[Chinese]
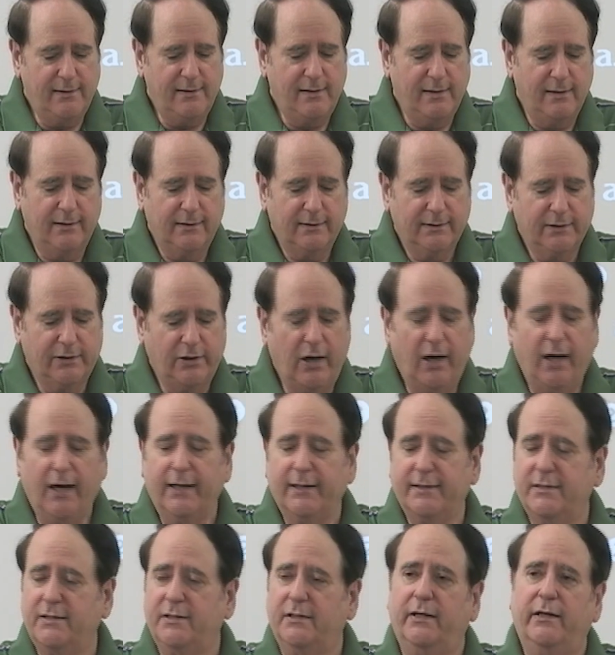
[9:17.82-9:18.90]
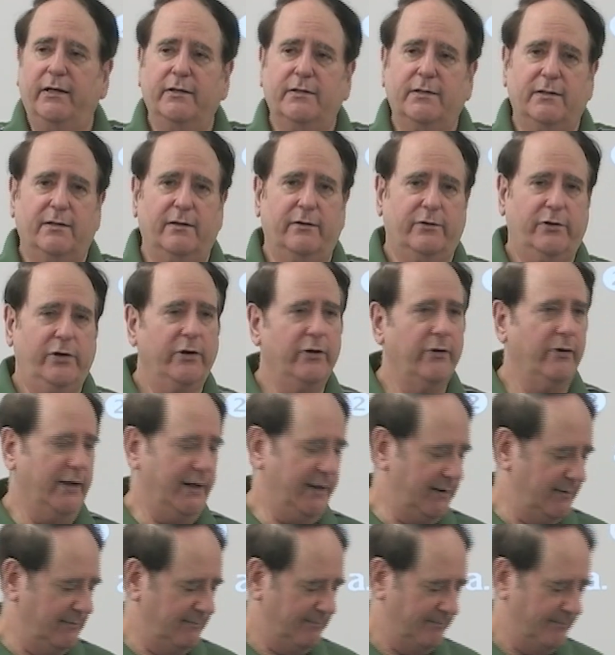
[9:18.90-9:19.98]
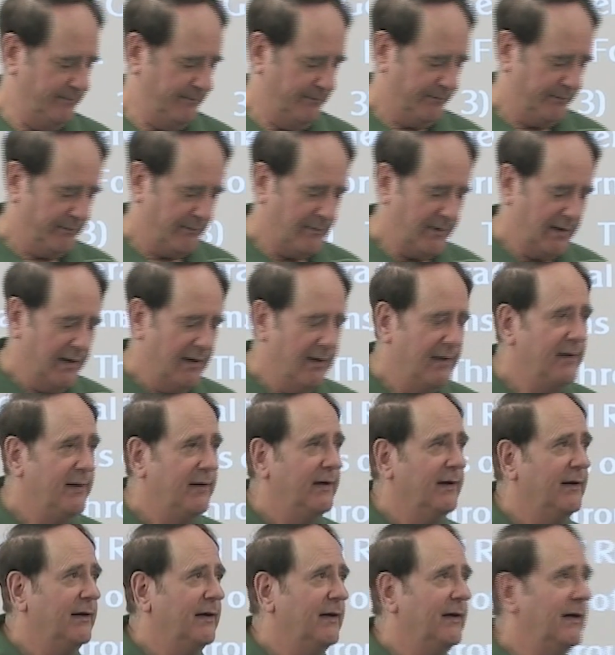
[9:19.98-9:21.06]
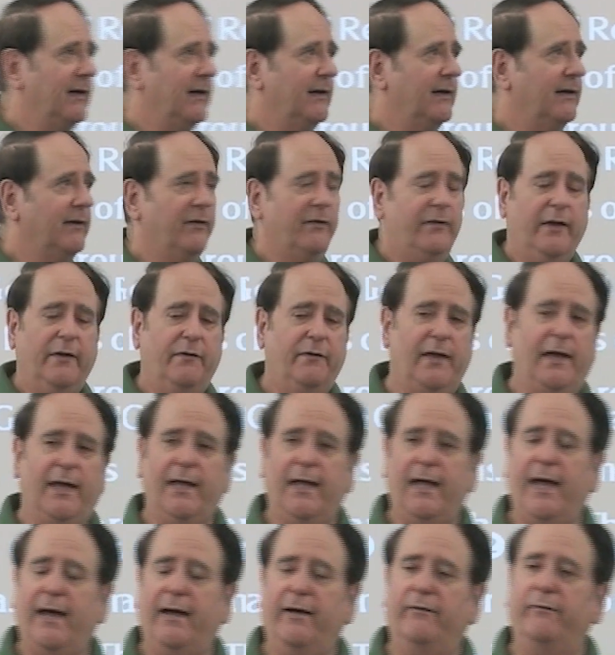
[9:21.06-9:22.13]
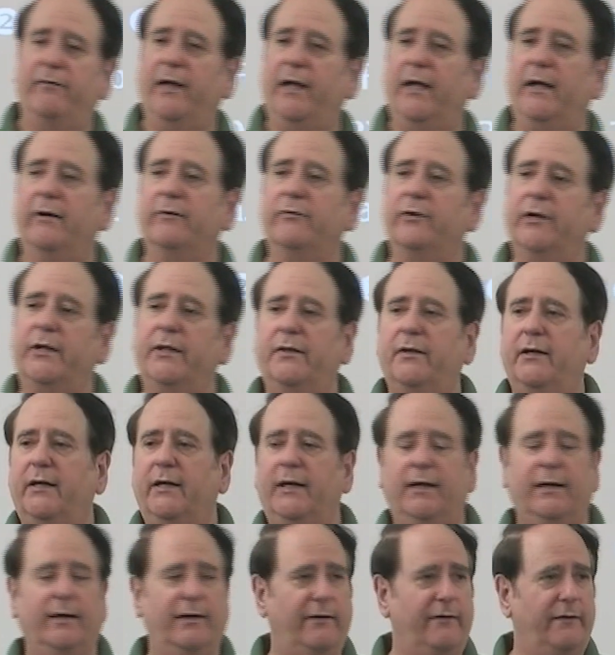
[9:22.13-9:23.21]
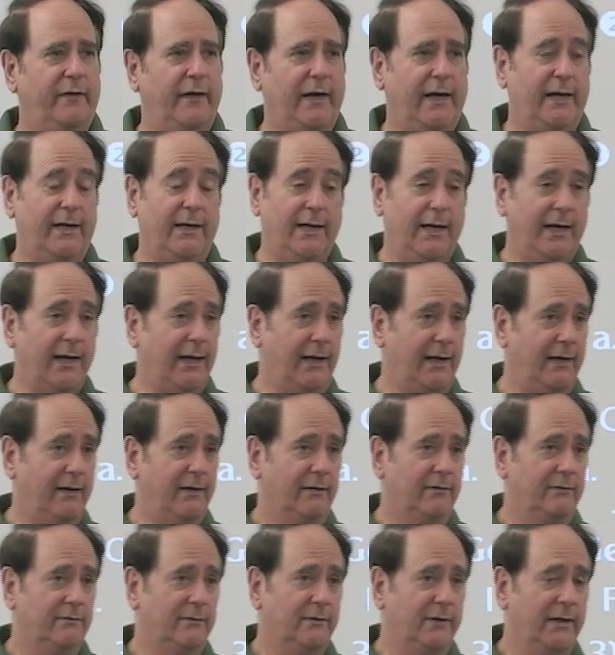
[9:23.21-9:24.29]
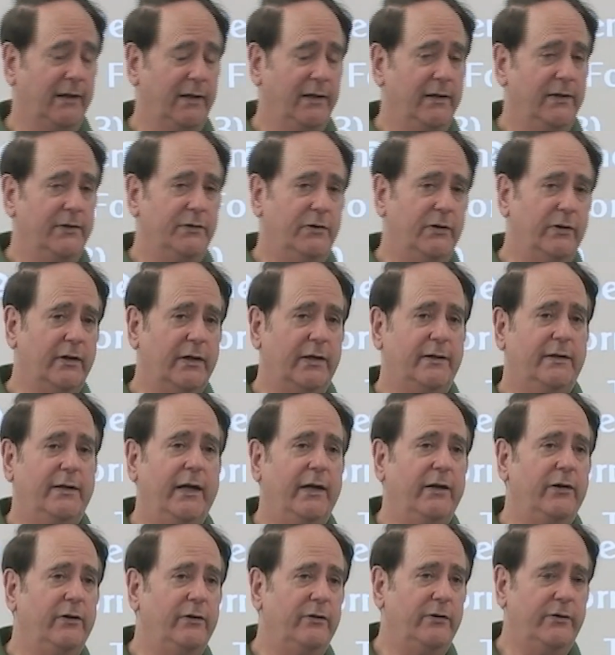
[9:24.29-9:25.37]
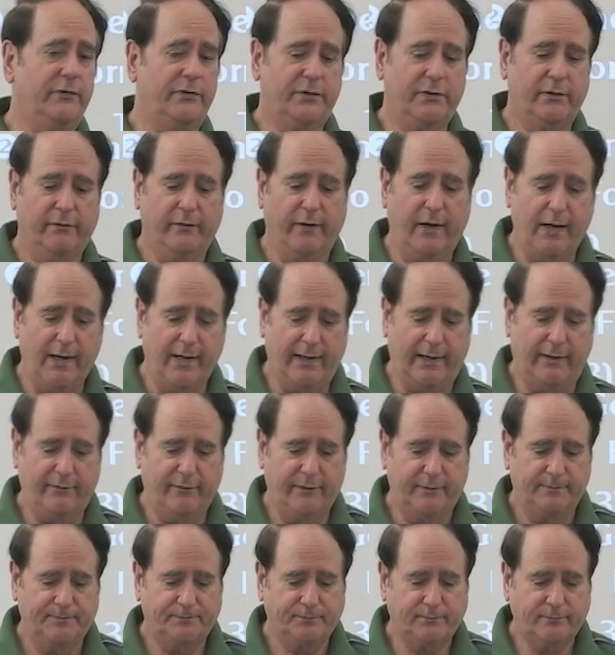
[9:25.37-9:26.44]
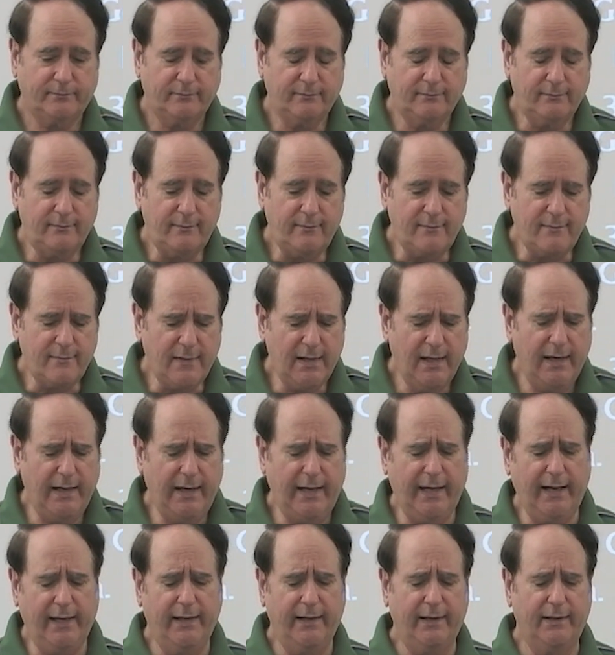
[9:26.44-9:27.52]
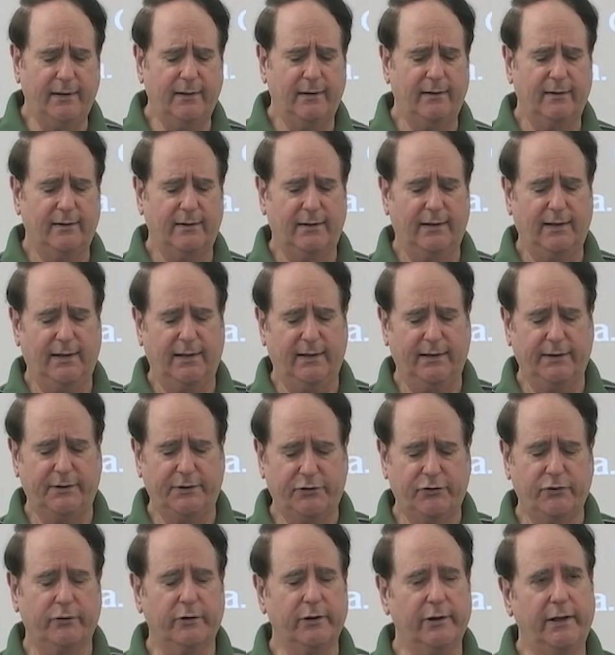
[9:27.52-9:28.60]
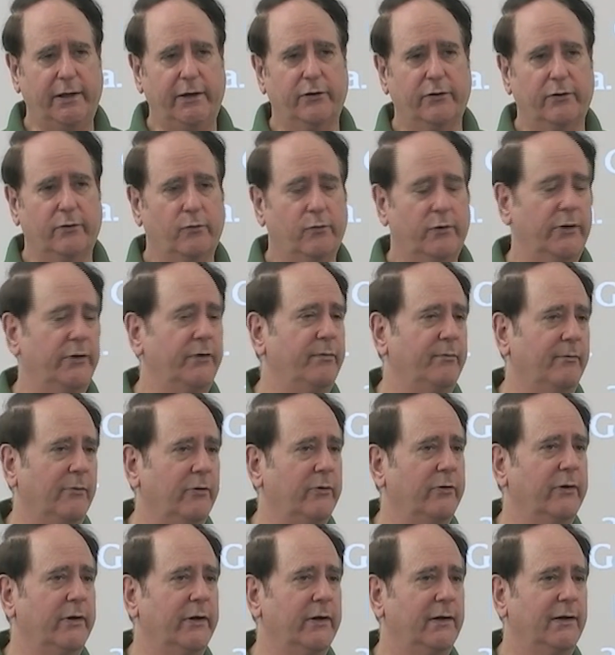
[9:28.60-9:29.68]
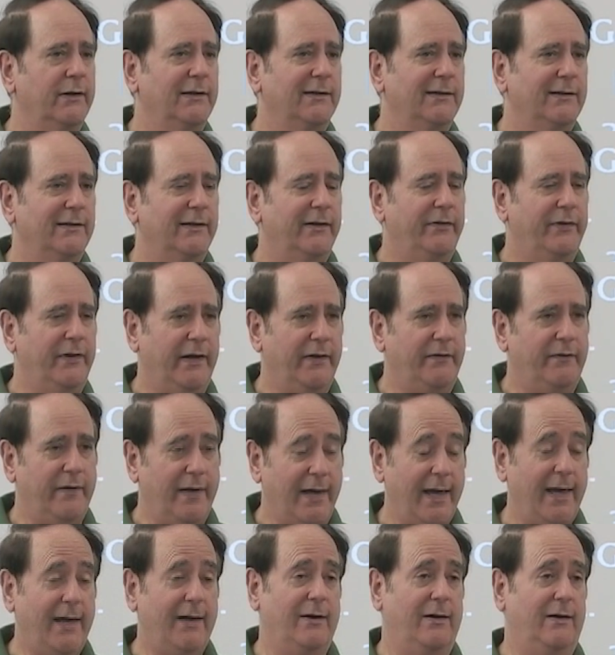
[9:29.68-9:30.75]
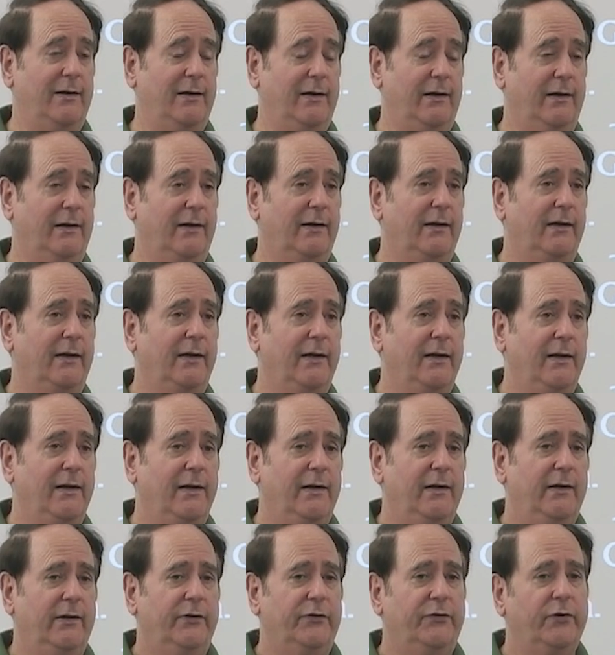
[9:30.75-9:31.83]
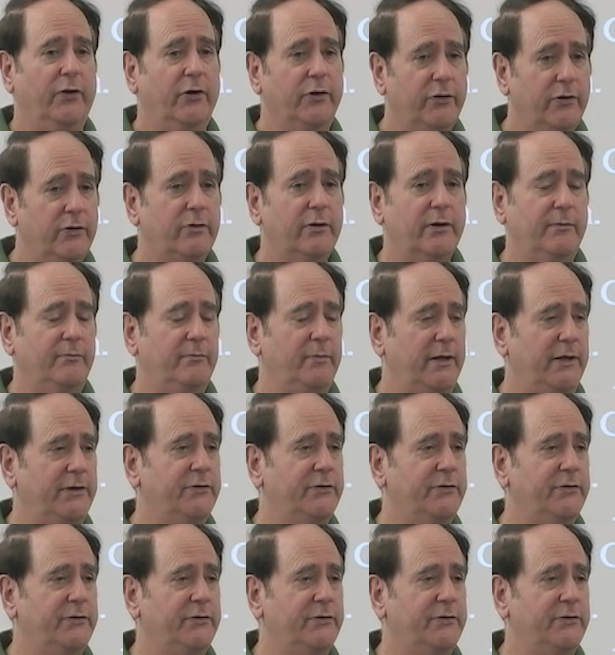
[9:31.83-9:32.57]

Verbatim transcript: 神却照顾他们，他们有一切所需的东西，可以让他们活下去。然而，可以确定的是，你们比他们贵重的多。如果确